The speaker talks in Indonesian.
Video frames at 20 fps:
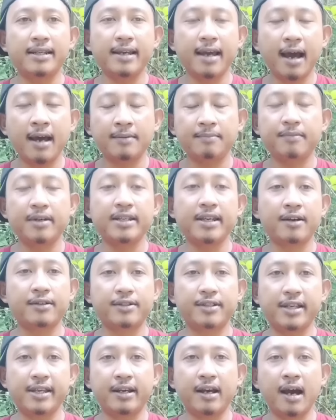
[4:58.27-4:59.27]
melihat,
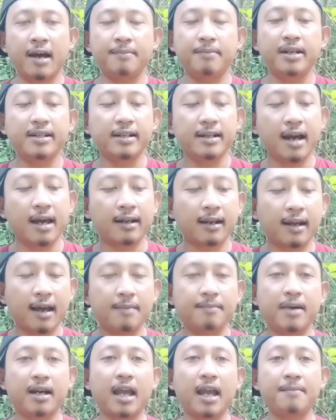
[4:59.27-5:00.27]
menyaksikan,
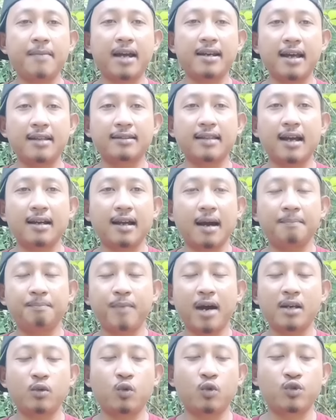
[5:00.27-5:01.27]
mendengarkan bagaimana
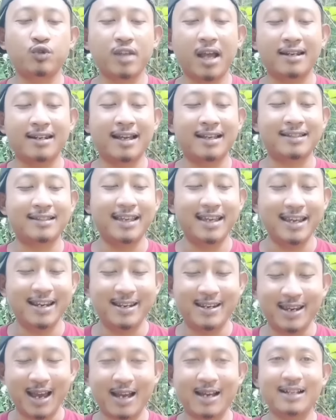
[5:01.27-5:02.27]
tanggapan Ustadz
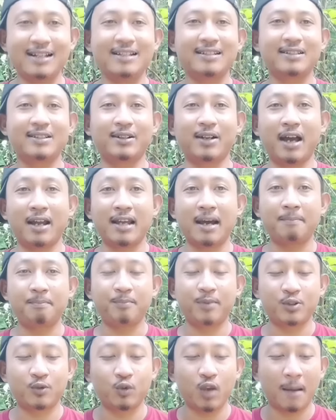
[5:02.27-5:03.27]
Nasihin ya terhadap
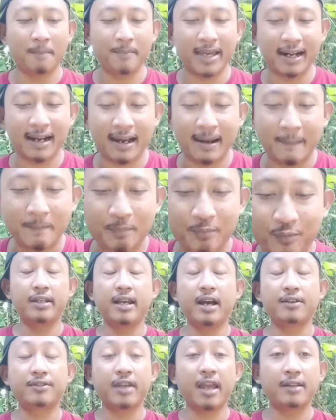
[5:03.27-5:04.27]
pesulap merah.
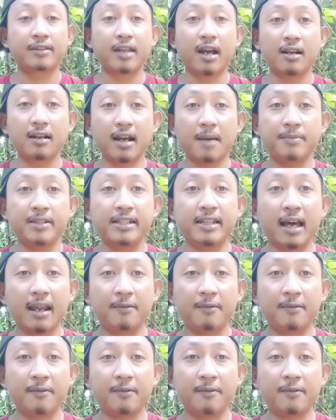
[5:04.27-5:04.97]
Yang saya tangkap